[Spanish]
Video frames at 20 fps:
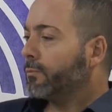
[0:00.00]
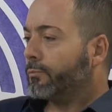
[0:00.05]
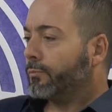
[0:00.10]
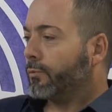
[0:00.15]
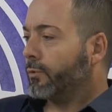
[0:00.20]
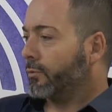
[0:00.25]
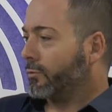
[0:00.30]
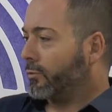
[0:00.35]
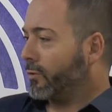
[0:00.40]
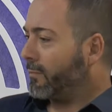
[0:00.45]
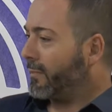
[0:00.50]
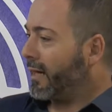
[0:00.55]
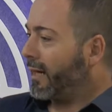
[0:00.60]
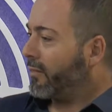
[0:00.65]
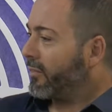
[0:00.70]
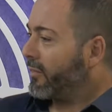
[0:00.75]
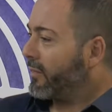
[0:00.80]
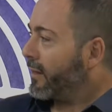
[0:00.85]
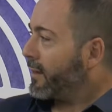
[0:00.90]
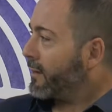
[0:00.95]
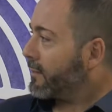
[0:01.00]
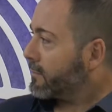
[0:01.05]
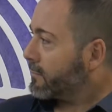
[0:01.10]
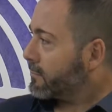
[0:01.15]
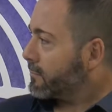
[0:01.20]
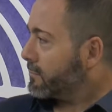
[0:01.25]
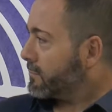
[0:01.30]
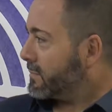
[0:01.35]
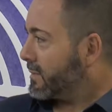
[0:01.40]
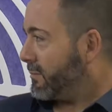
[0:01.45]
por normalizar
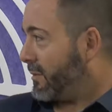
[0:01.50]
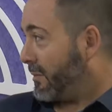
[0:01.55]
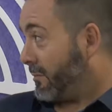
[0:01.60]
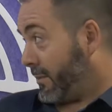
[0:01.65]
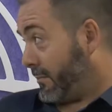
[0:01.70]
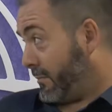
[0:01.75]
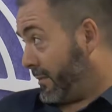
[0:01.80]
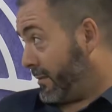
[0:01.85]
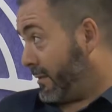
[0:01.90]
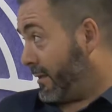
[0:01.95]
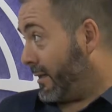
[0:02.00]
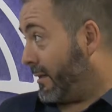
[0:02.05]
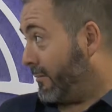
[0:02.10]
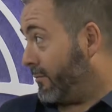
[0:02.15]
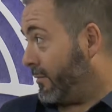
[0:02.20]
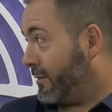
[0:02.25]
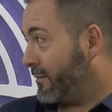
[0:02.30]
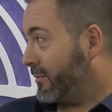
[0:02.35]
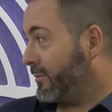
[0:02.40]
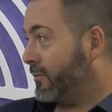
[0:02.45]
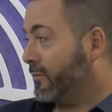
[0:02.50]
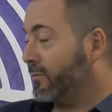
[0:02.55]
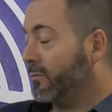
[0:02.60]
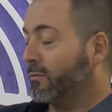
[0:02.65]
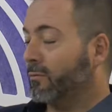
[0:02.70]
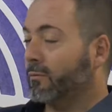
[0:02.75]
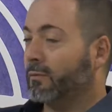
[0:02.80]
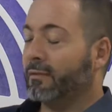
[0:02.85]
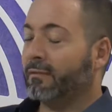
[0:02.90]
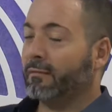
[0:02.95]
si me permites la expresión,
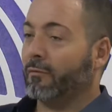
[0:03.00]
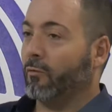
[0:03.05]
¿no?